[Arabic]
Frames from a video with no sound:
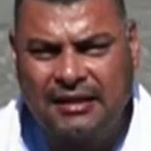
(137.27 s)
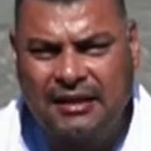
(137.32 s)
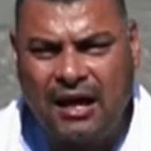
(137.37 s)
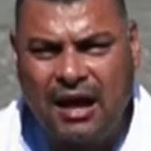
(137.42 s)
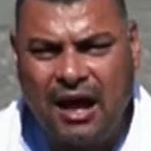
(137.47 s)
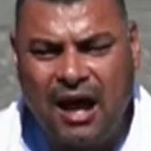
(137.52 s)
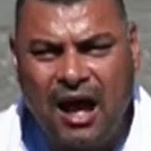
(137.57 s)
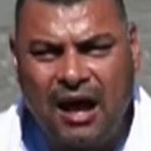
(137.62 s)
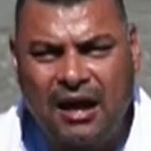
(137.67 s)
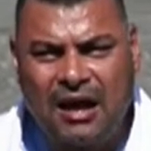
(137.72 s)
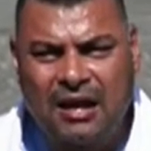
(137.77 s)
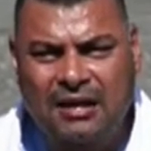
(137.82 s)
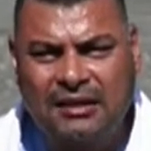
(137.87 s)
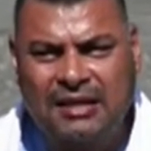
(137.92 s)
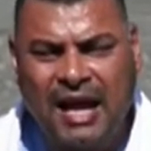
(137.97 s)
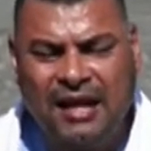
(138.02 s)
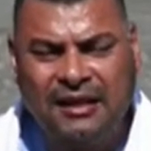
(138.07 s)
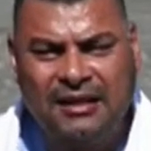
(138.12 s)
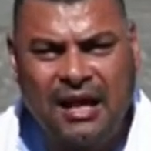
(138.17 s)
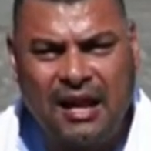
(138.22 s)
عدد
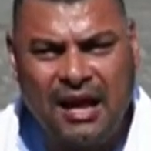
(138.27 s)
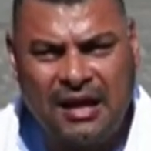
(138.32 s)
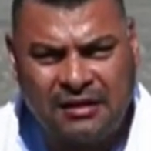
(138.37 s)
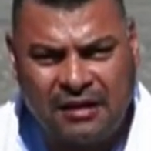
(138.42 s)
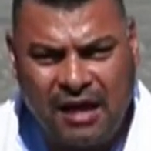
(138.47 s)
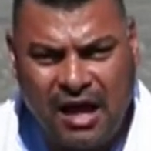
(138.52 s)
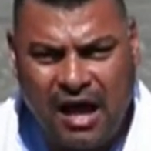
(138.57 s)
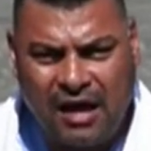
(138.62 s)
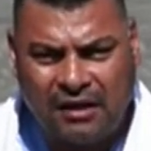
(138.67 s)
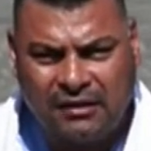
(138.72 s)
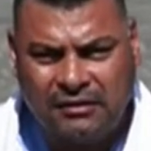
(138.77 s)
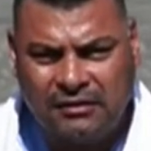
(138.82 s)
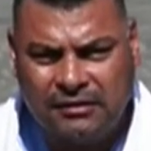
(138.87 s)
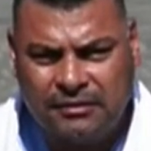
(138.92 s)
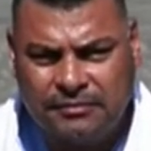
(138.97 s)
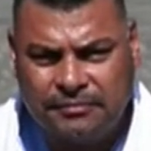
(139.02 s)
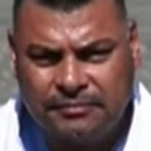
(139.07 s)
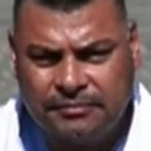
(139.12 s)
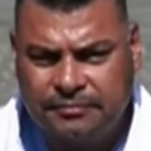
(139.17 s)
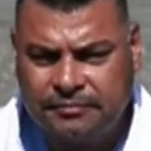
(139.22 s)
آخر تحت
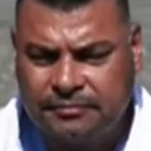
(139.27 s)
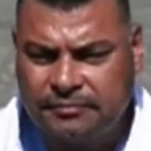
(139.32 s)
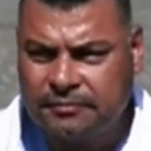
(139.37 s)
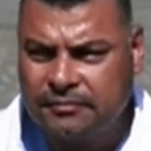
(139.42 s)
الأنقاض